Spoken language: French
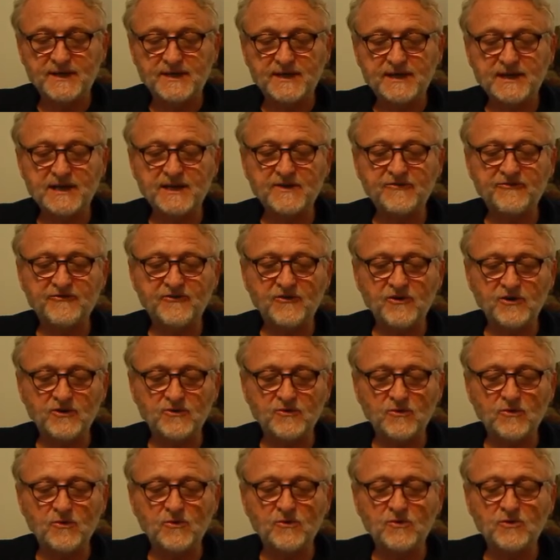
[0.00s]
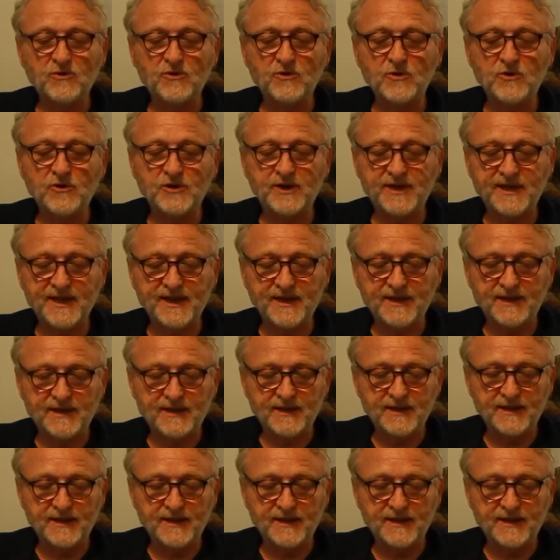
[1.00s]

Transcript: Les phoques ont le hoquet.